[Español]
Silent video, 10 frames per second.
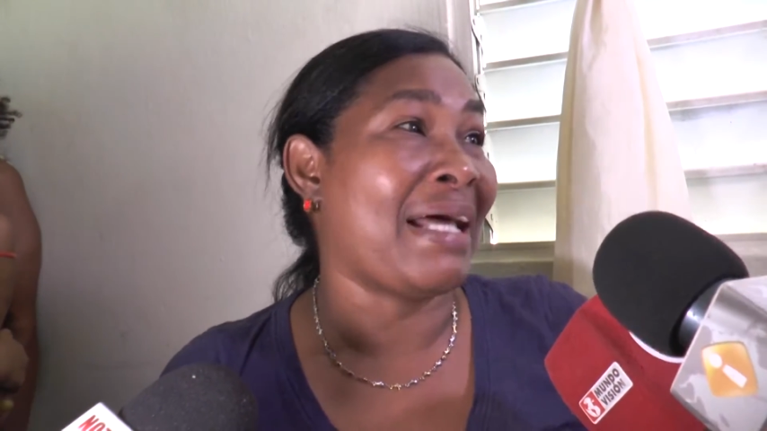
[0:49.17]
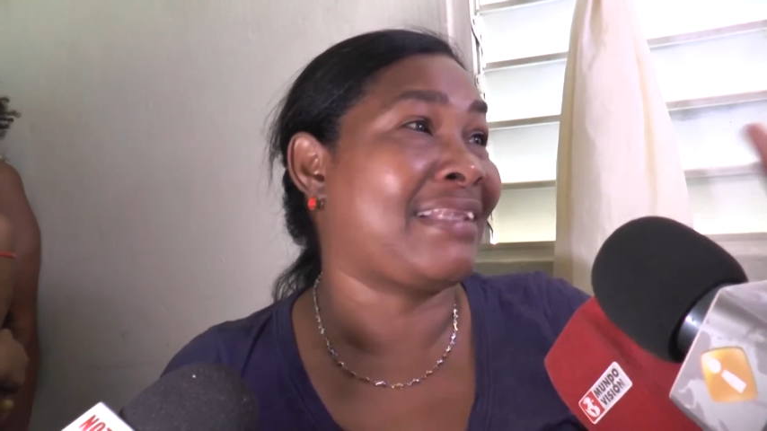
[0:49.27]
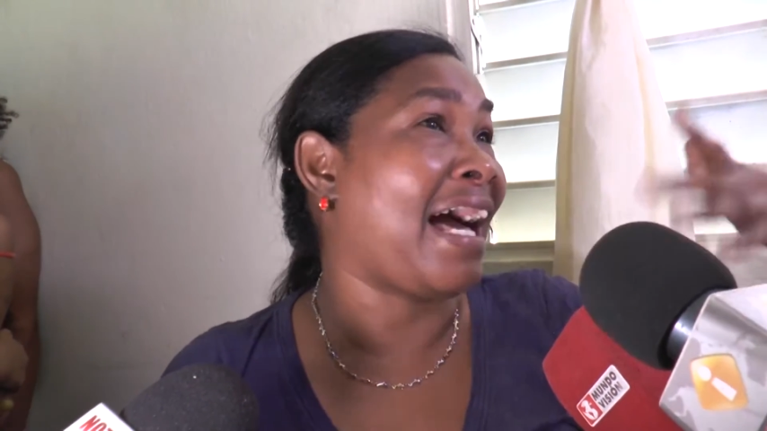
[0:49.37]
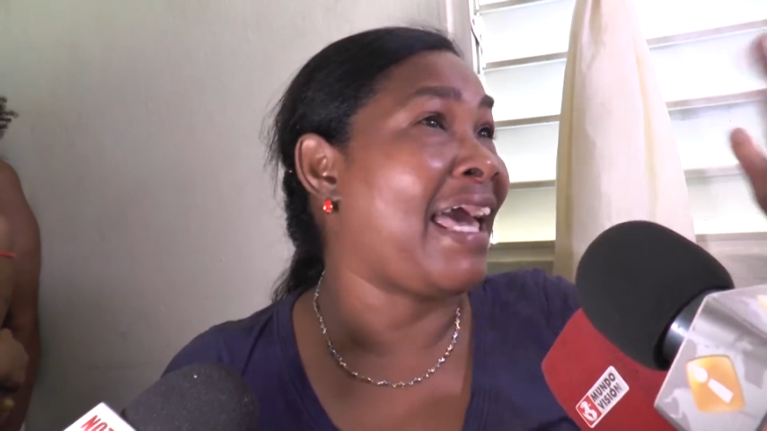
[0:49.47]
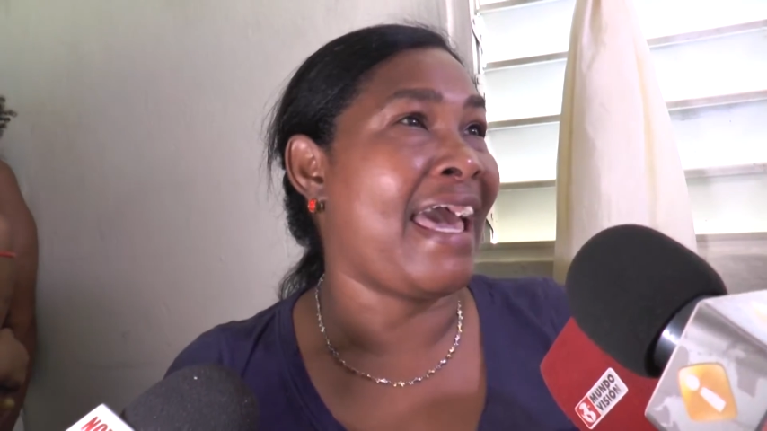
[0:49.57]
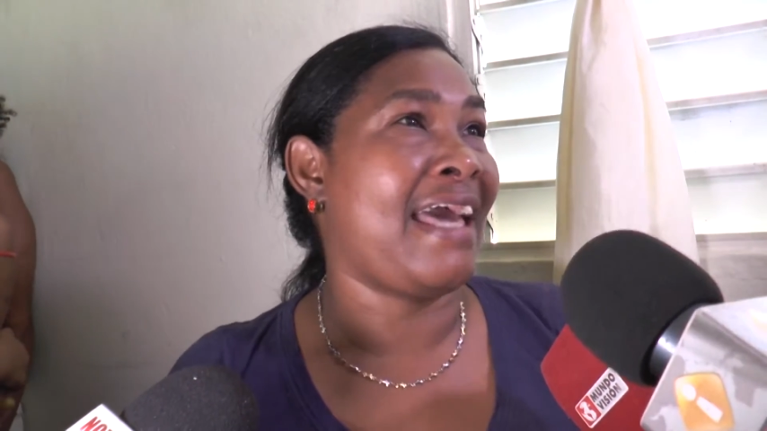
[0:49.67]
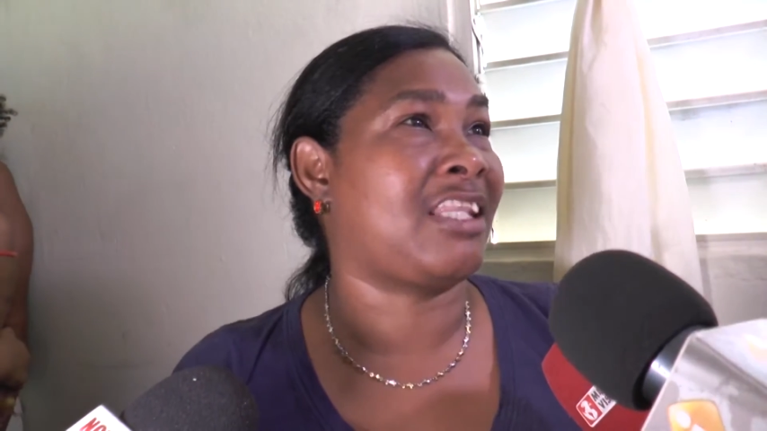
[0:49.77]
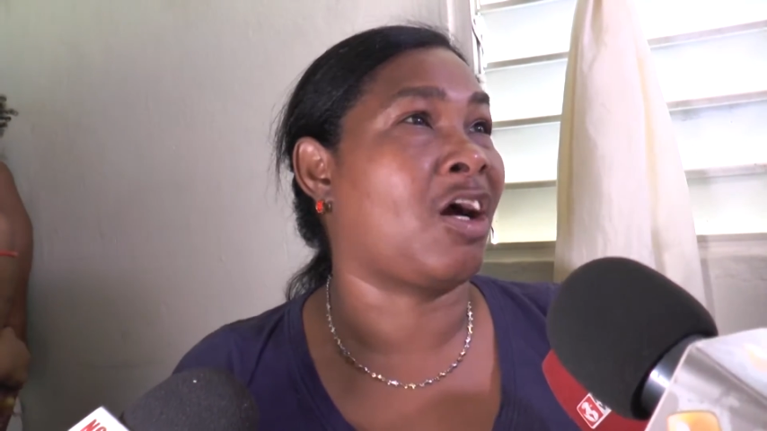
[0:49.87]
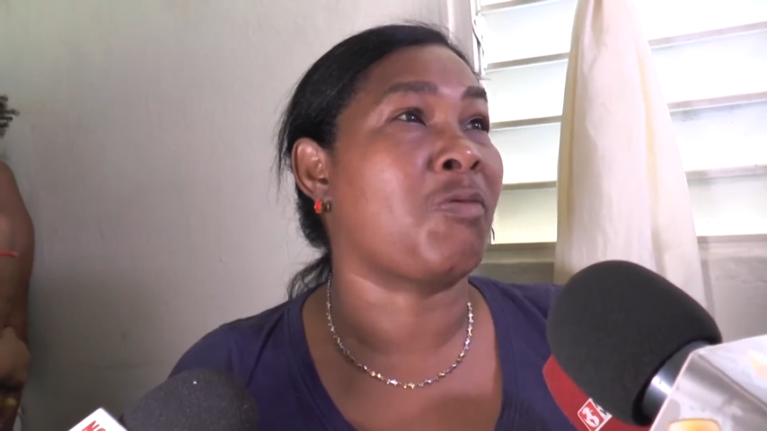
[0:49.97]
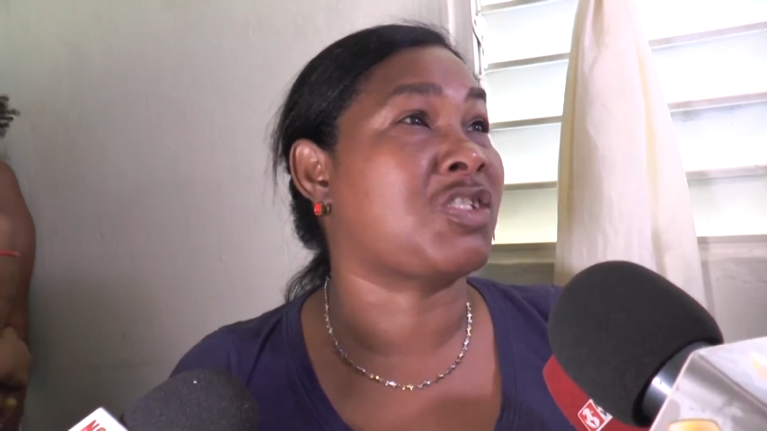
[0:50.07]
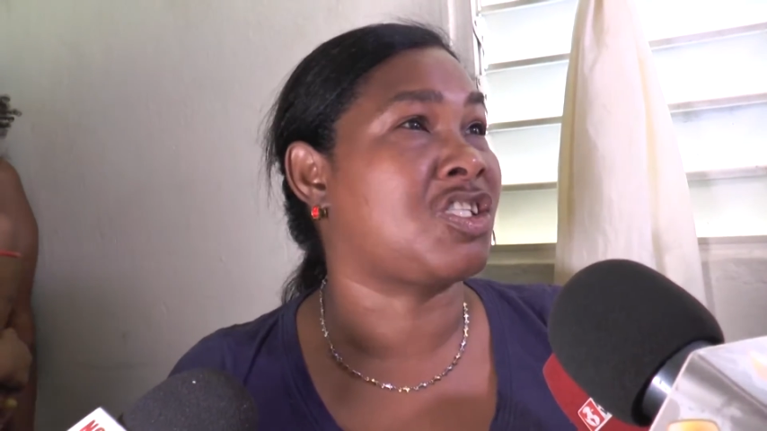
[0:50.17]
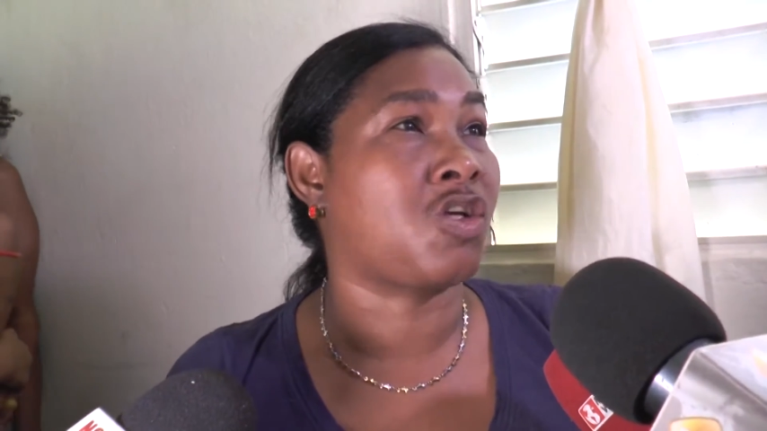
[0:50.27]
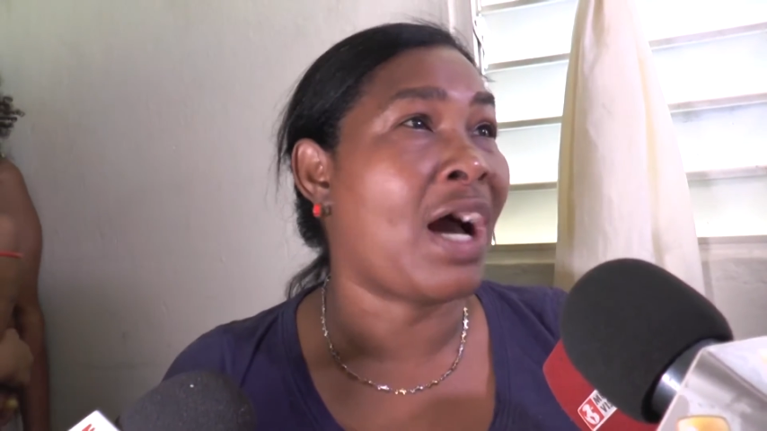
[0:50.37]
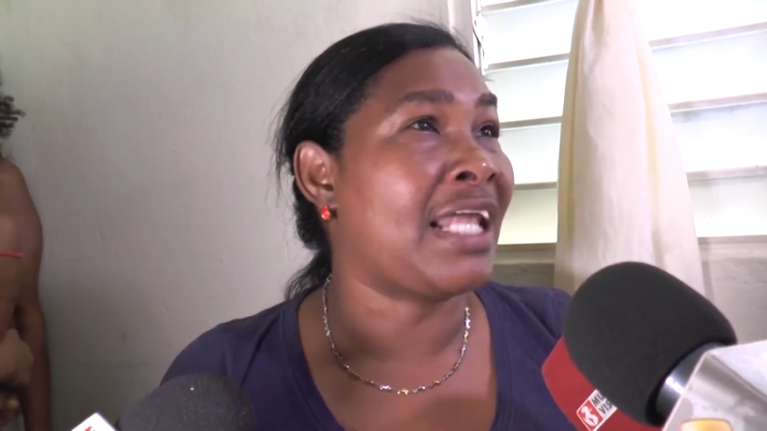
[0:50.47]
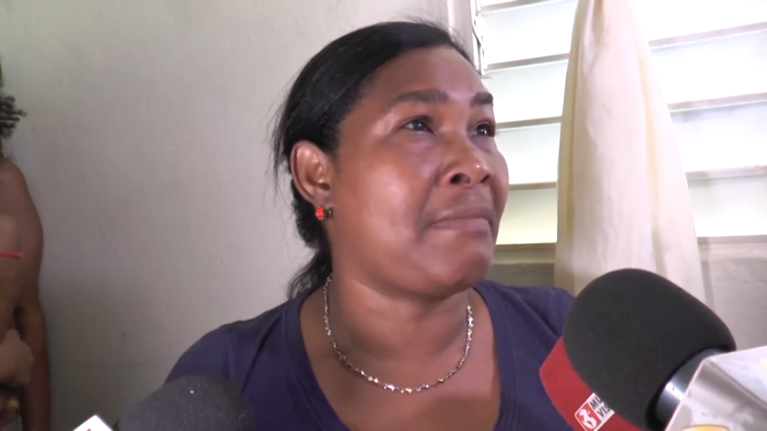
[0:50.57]
matar gente como si
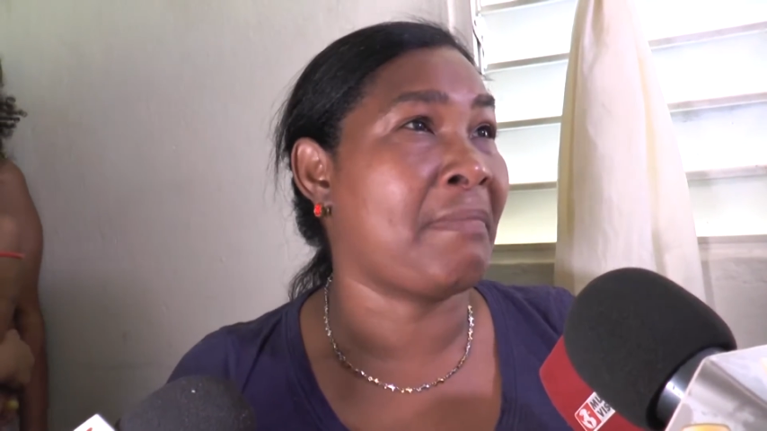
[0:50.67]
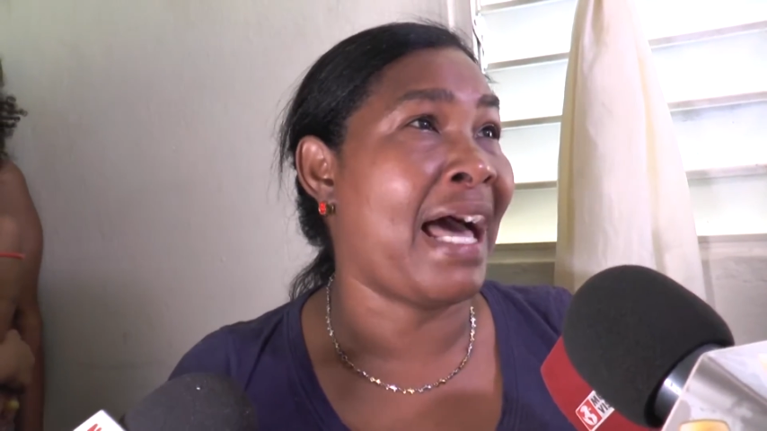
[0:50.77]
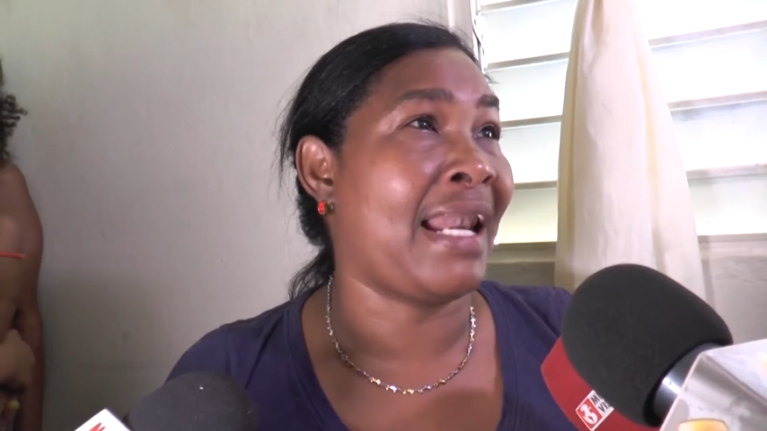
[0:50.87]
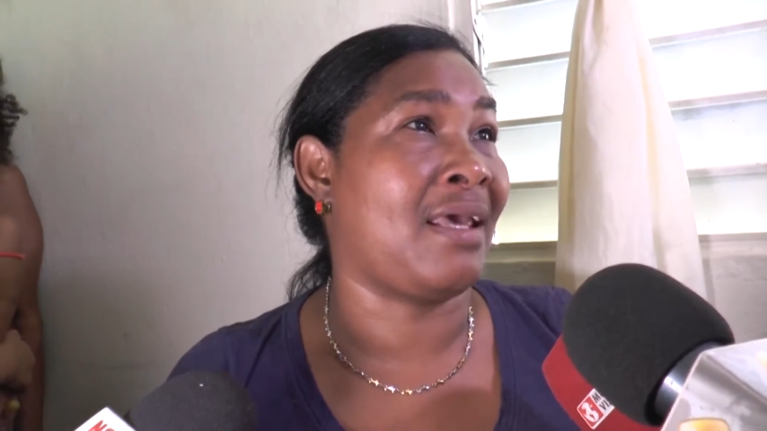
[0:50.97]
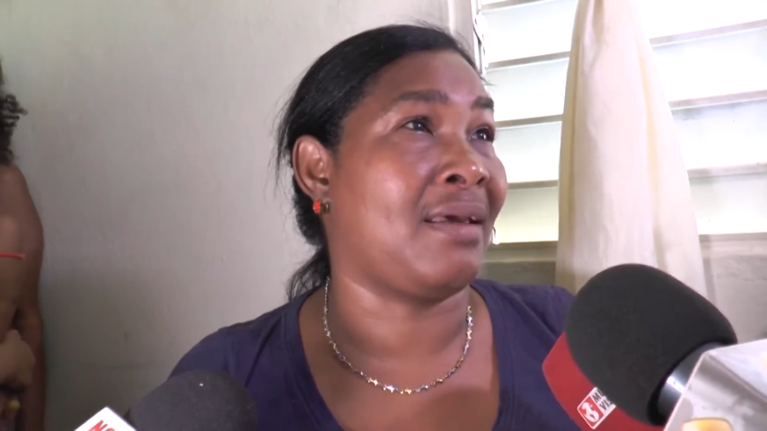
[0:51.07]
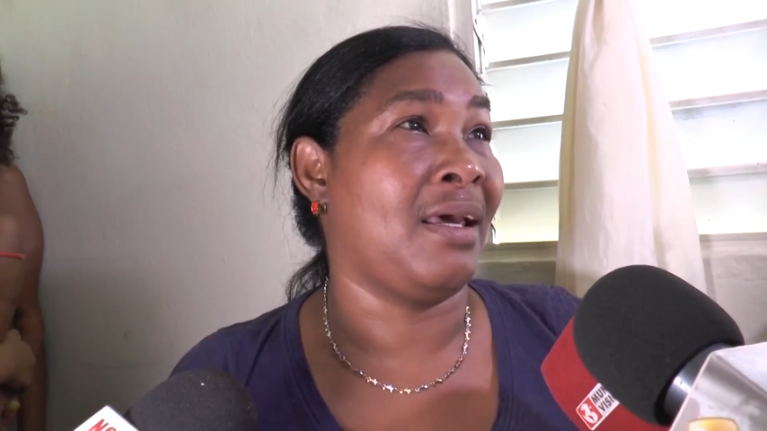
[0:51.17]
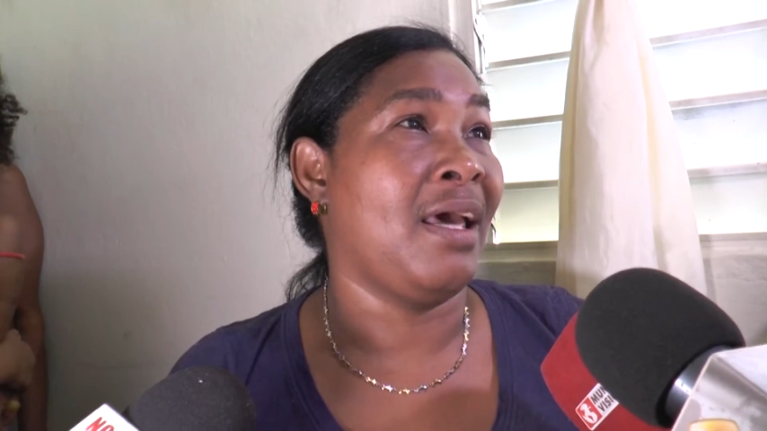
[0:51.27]
son animales.